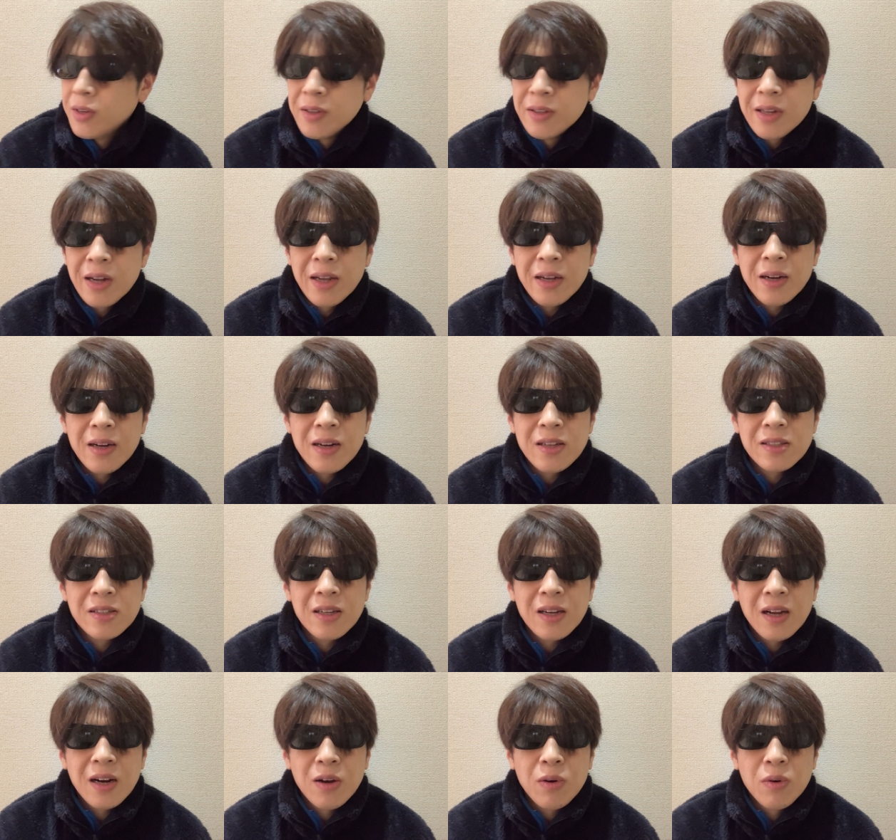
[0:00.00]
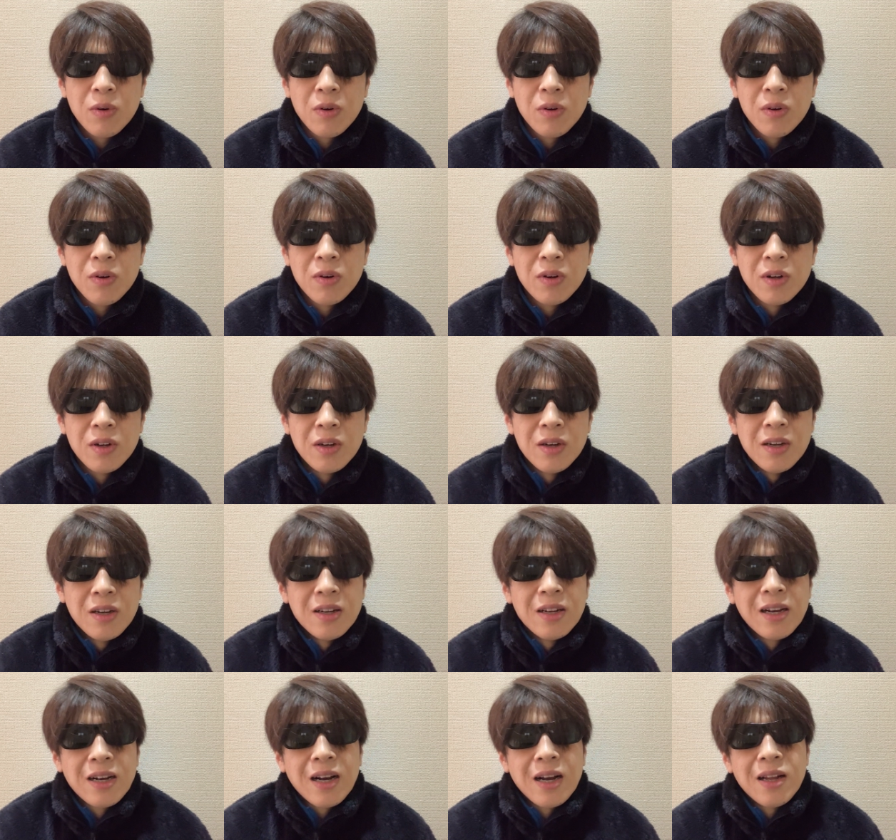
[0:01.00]
相変わらずだからこの、
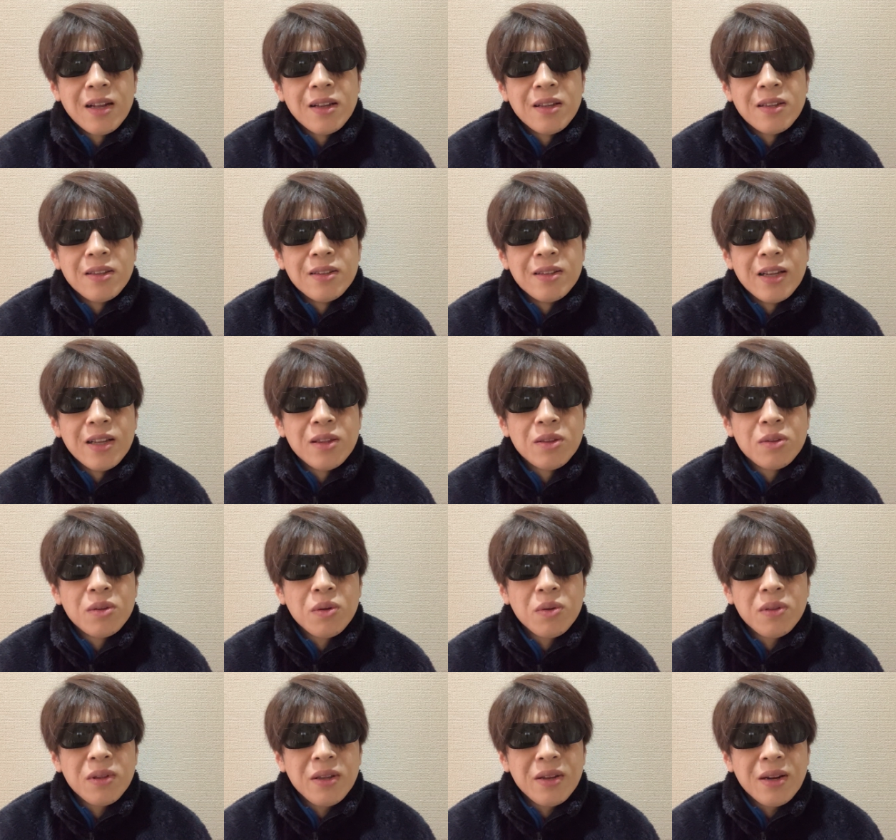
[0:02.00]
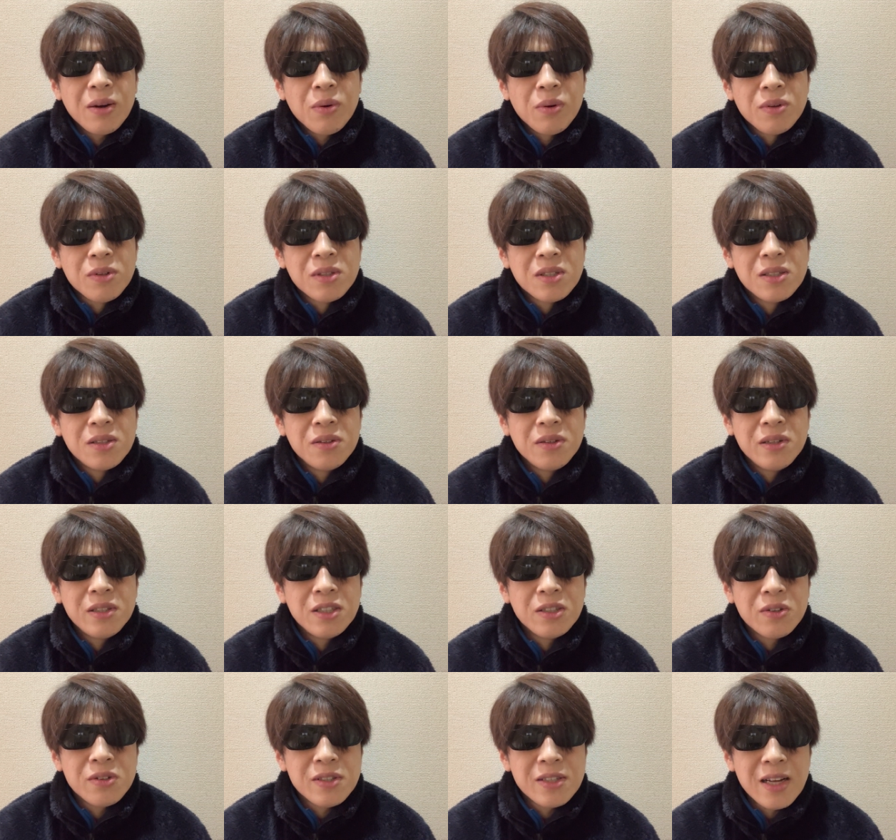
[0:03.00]
なんかネットっていうのはこの数
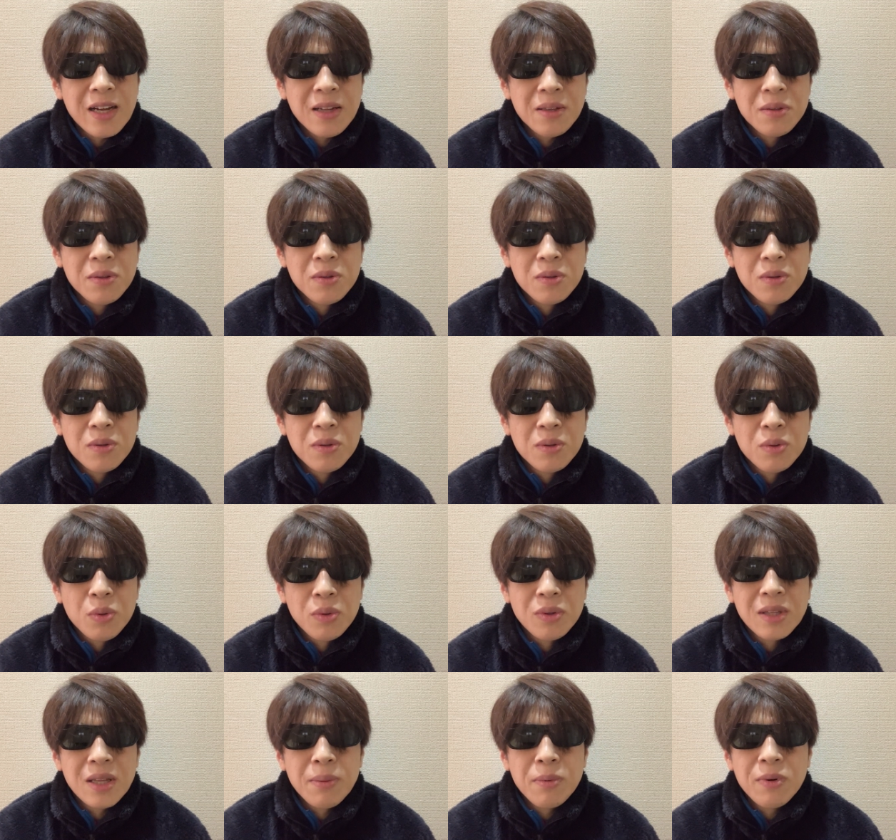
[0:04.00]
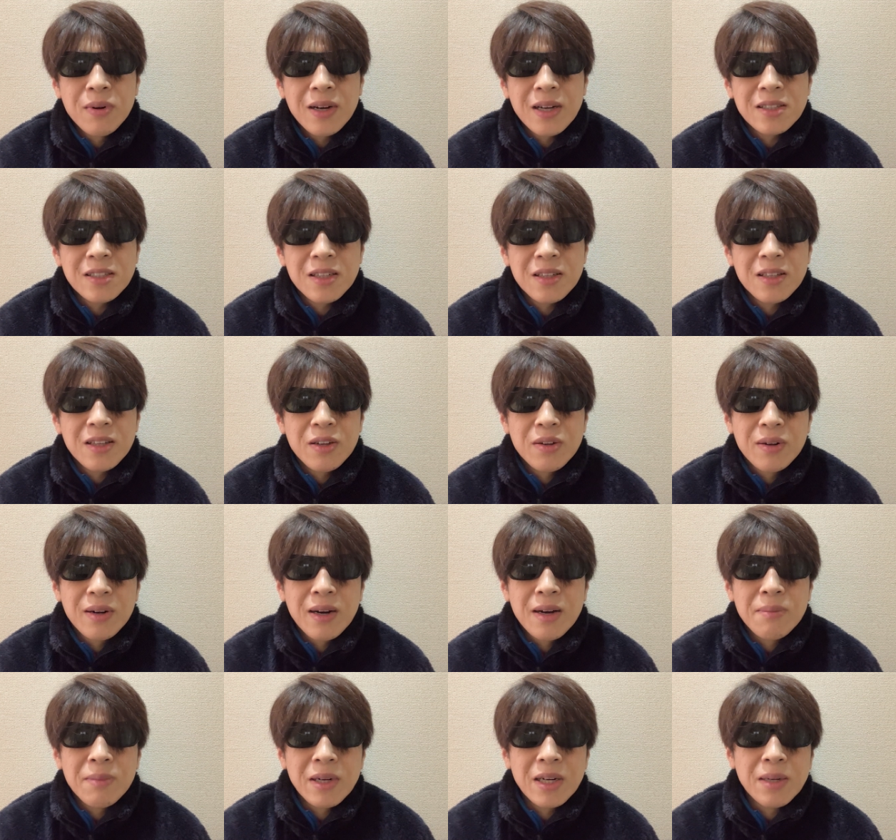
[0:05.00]
字をさ、取ったもん勝ちっていうの
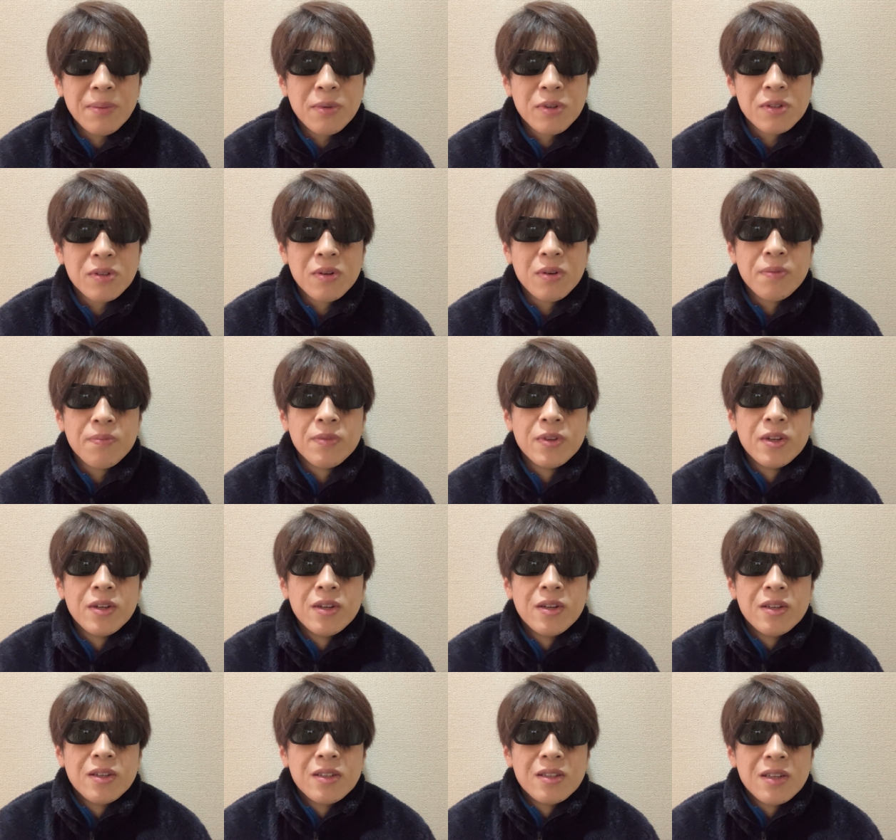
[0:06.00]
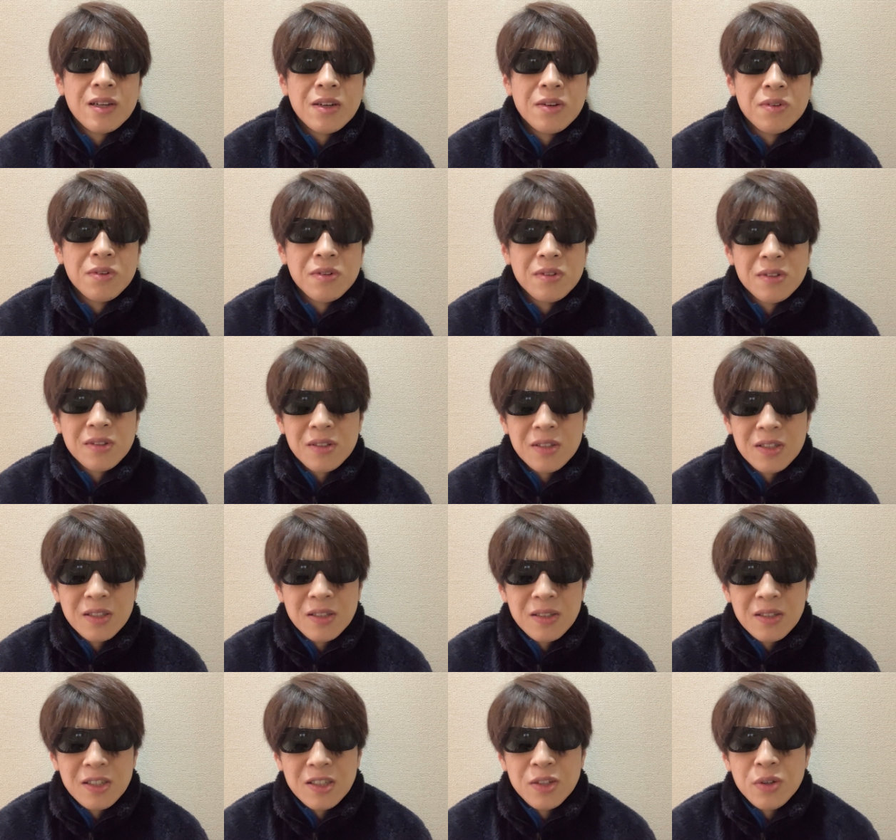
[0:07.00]
があまりにもその、あの、
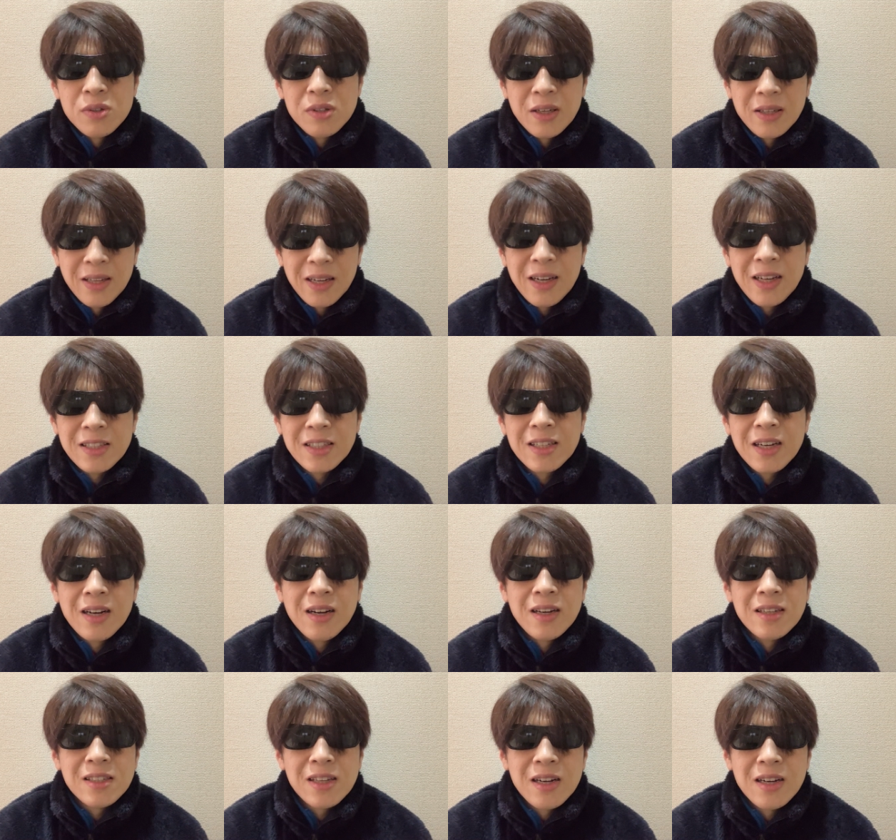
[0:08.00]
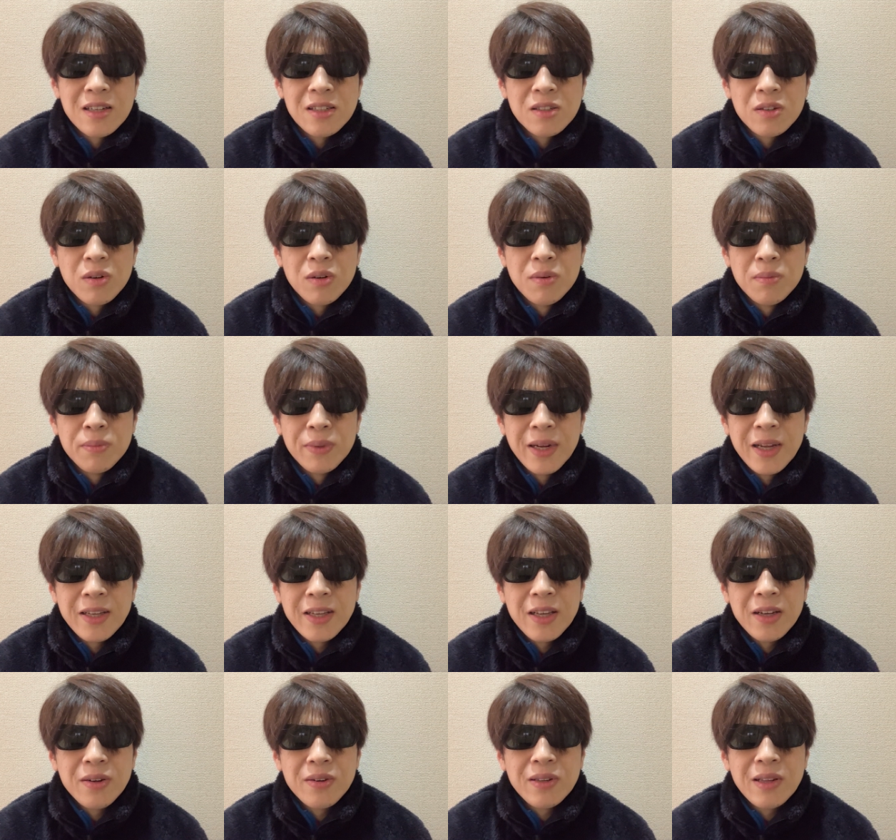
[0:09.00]
強すぎて価値観がさ、その
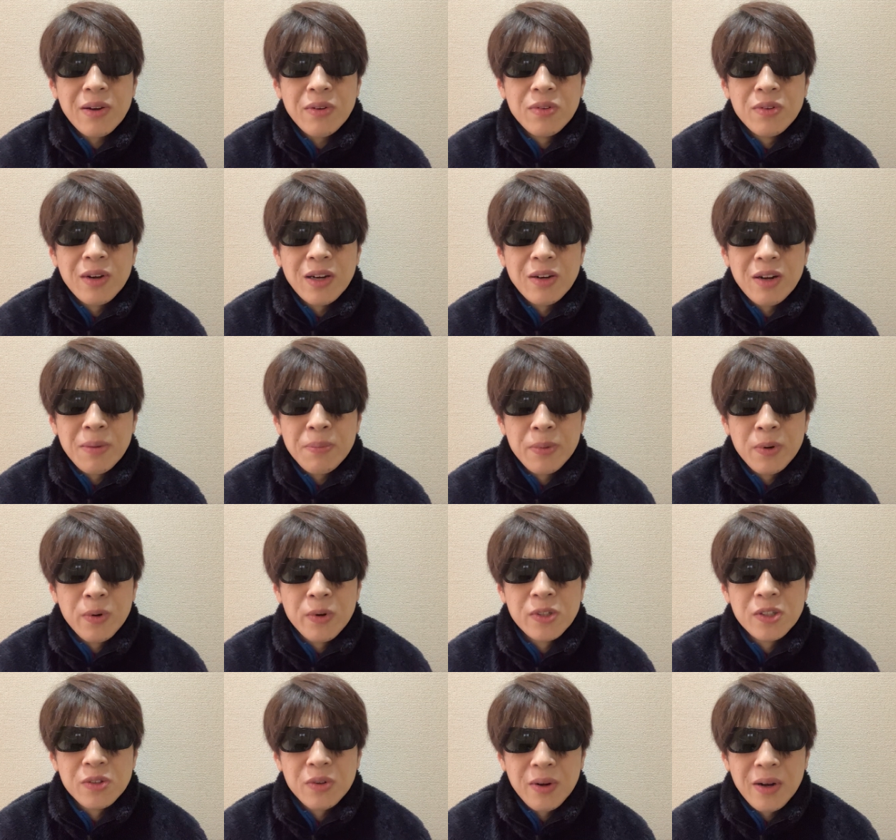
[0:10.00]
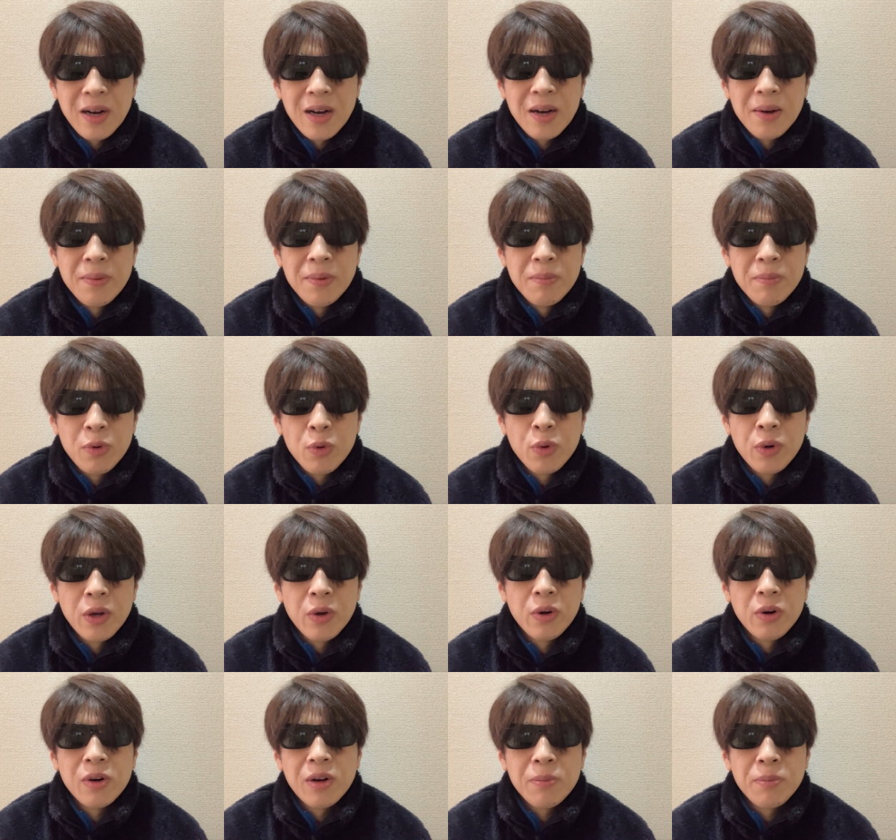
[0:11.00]
ブレイキングダウンのあのアプローチとか、これ
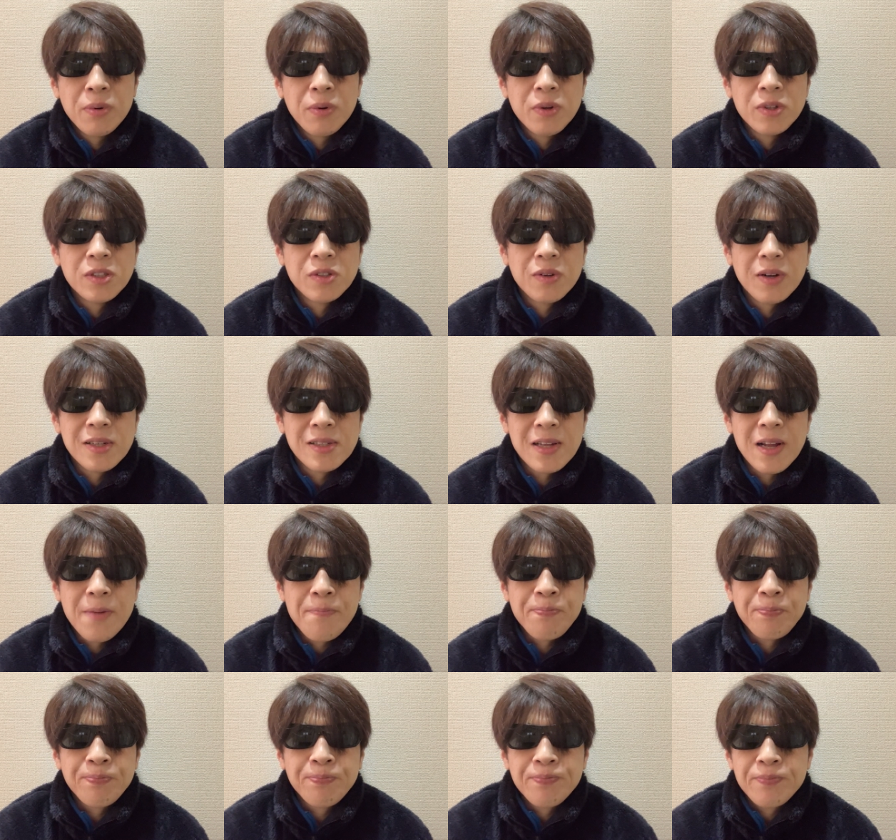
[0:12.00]
これのアプローチとかさ、